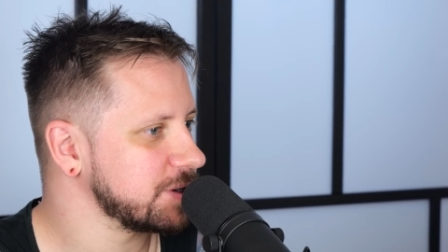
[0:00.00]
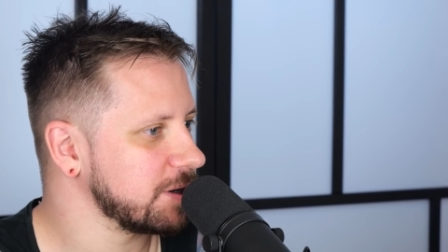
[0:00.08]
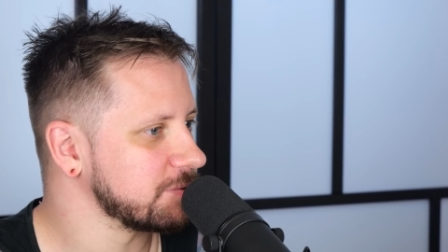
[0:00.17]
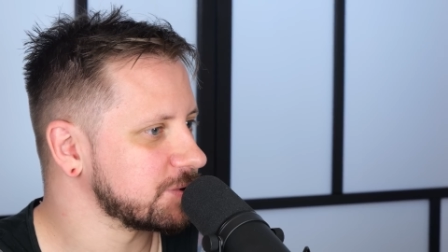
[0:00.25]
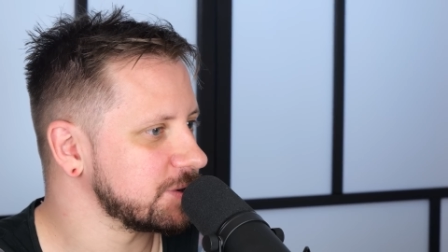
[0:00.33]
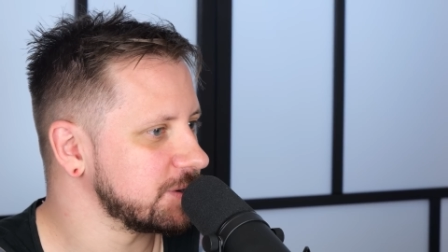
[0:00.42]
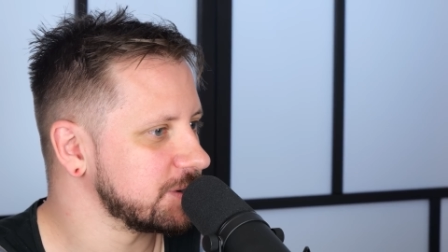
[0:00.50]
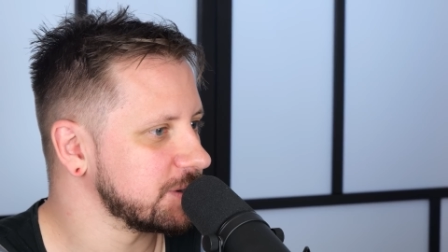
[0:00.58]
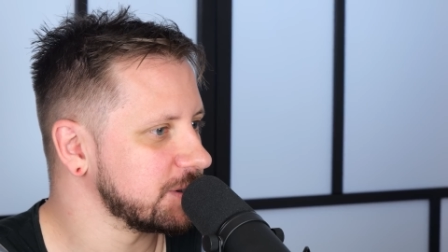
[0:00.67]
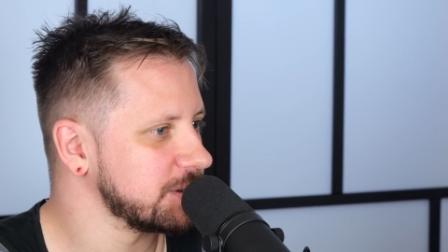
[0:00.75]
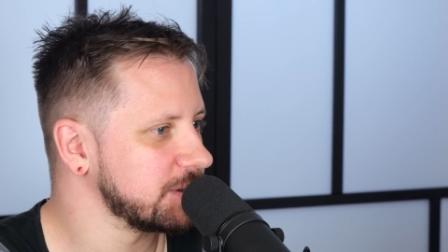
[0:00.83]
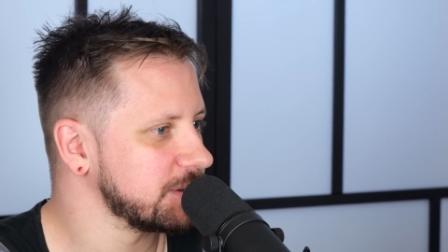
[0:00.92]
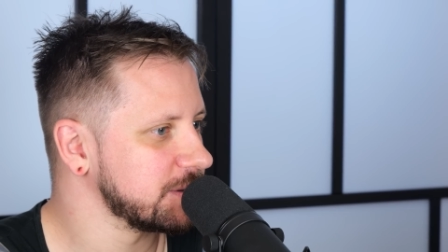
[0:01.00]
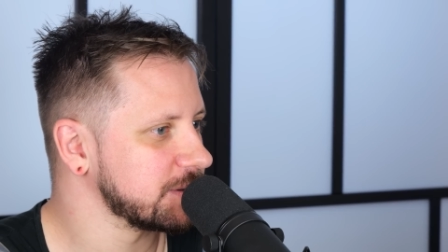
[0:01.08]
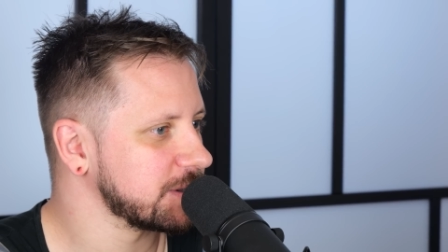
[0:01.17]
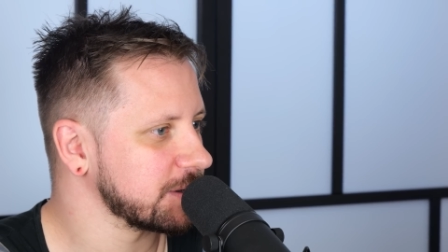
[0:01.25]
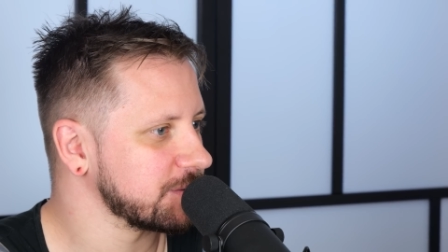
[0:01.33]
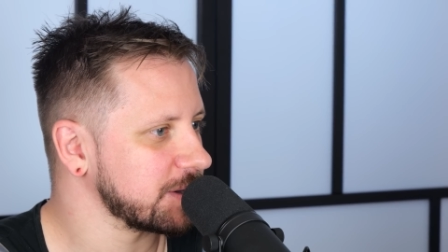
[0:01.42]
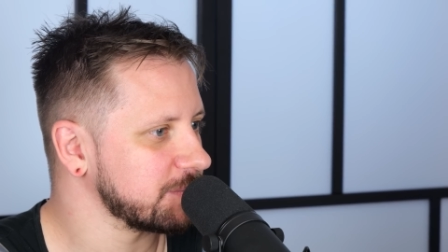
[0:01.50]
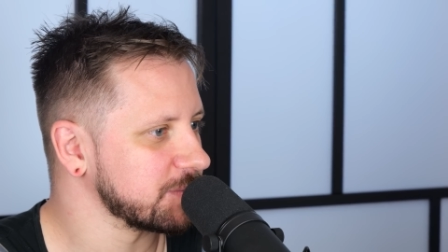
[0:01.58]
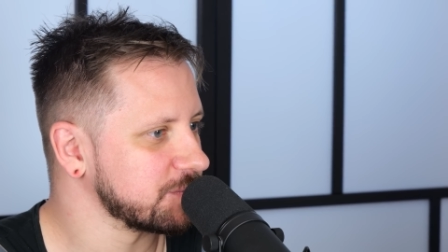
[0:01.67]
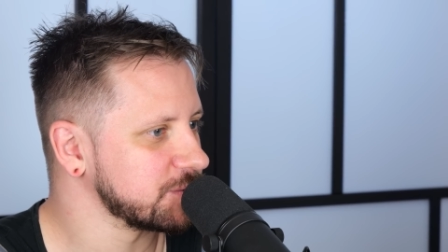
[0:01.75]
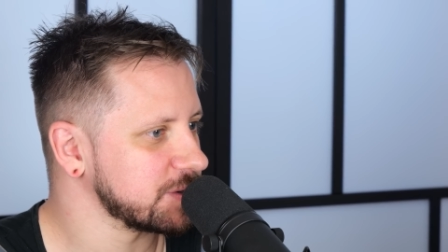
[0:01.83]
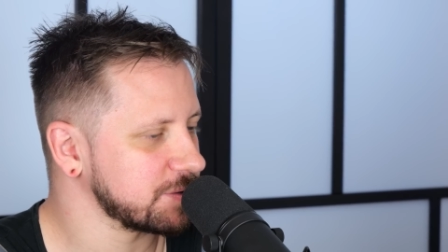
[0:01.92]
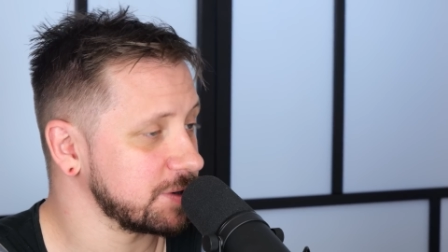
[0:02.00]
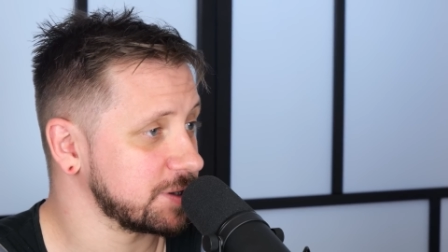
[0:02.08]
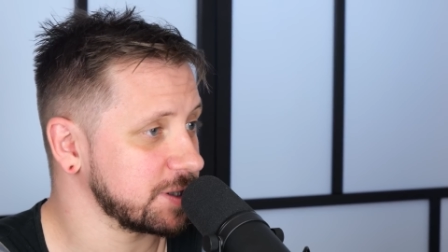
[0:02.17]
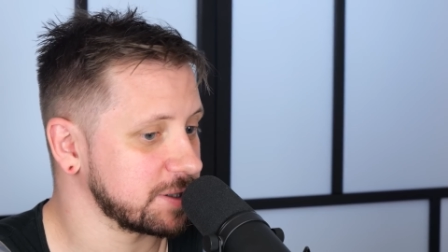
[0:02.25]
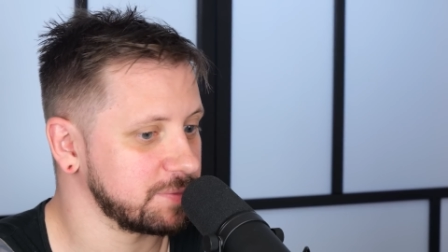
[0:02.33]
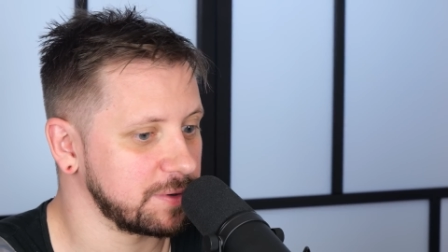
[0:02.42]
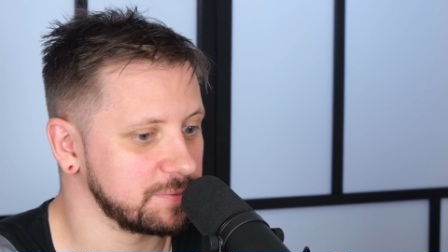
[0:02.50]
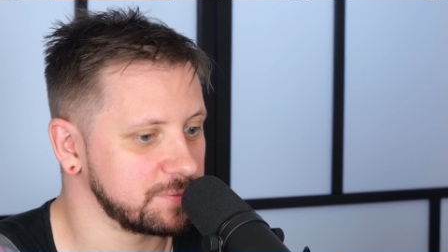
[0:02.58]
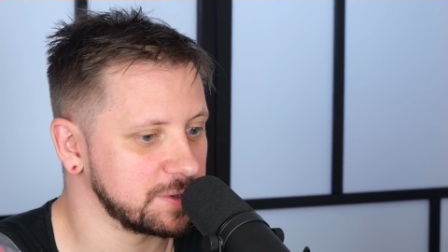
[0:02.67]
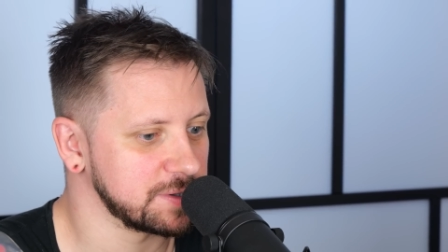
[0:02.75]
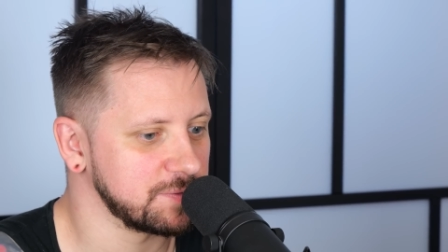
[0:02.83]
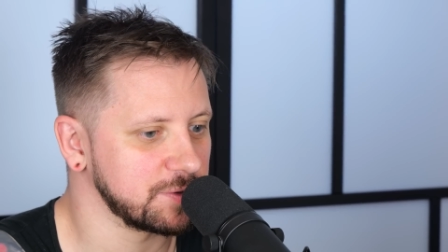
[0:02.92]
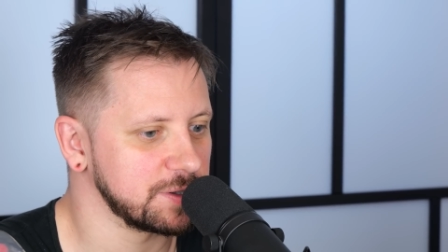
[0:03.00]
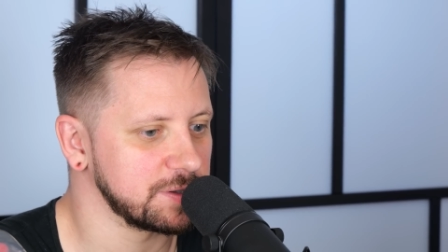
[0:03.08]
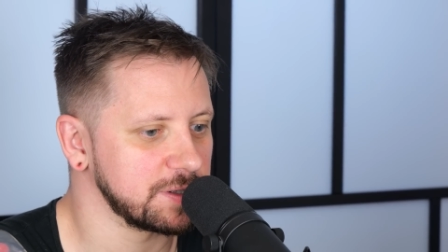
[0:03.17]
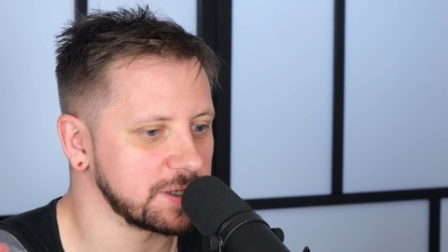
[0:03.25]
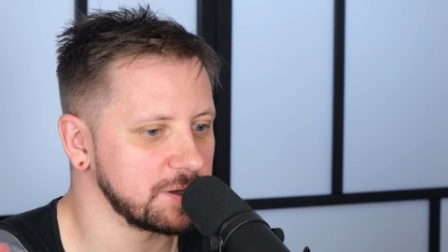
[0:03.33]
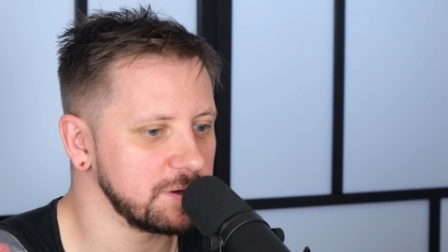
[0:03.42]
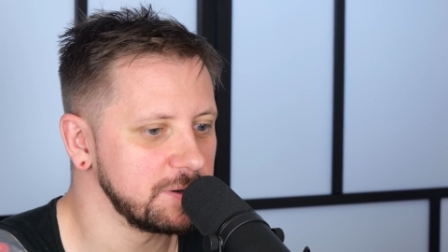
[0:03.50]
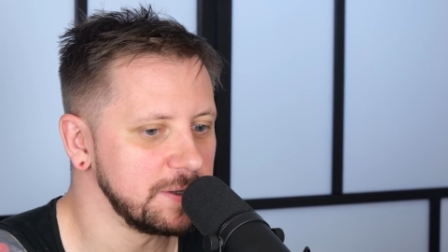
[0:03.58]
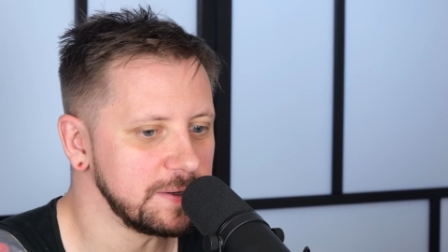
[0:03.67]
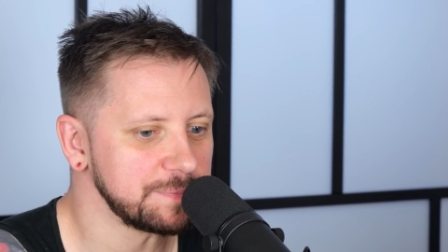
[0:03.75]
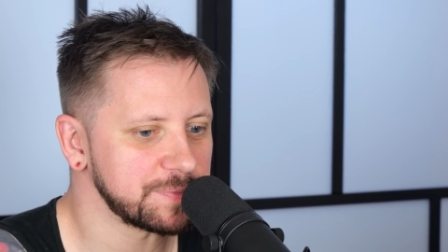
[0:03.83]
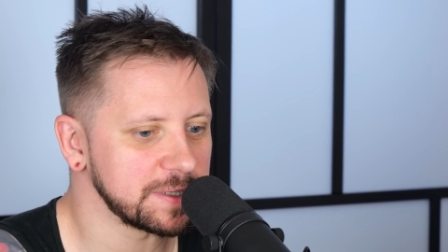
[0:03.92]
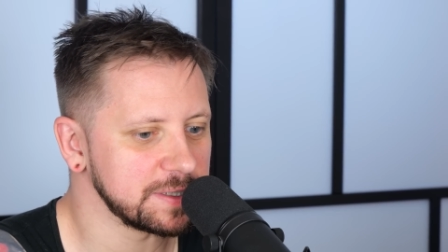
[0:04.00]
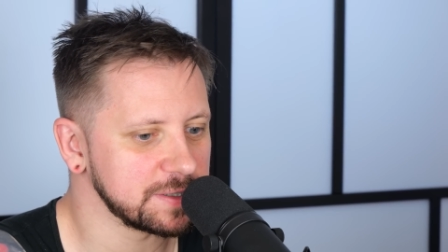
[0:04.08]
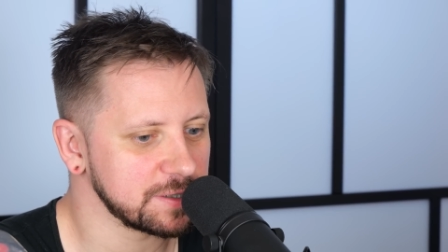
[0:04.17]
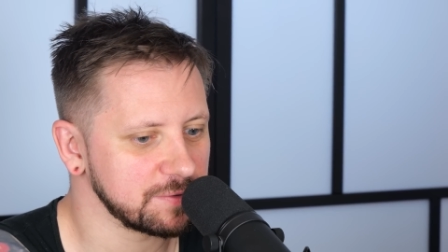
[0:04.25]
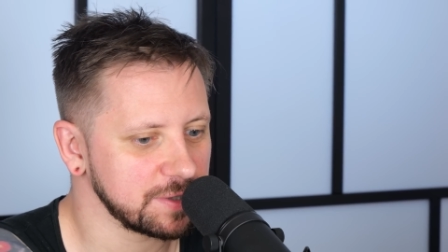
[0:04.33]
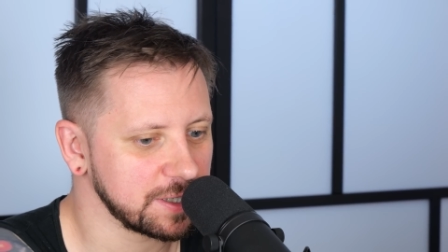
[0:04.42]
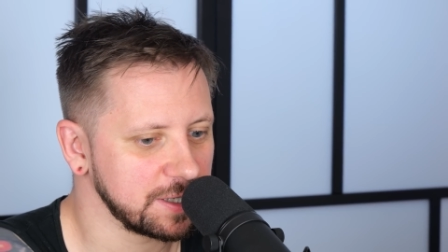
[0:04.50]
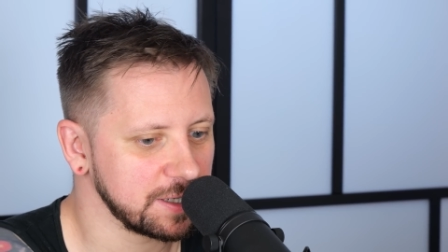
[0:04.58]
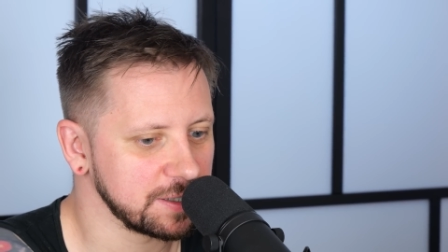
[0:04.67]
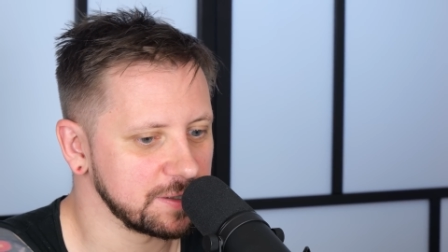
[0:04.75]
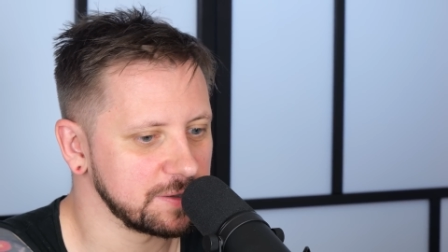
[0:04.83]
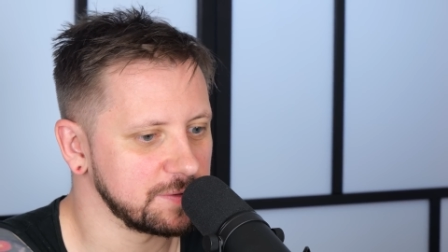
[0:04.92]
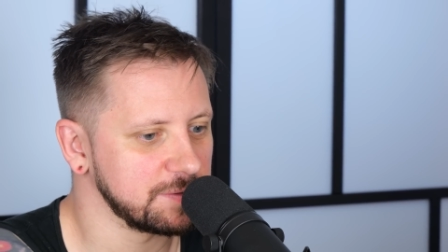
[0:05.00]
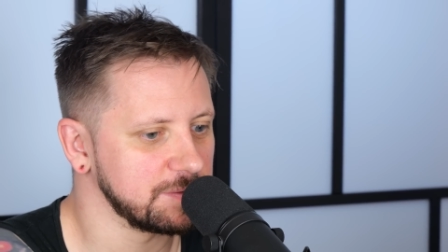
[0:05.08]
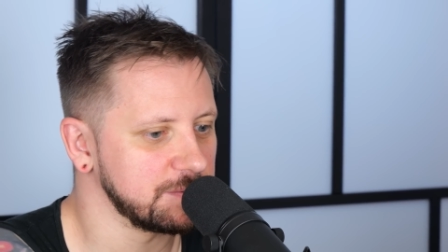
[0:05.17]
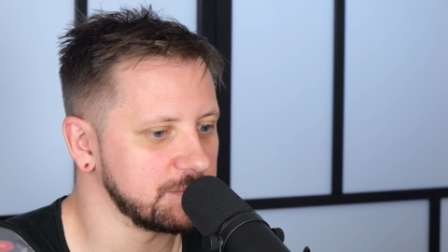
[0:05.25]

dział, czyli tego tam dwudziestolecia chyba międzywojennego. Zresztą zresztą takie jak e, e,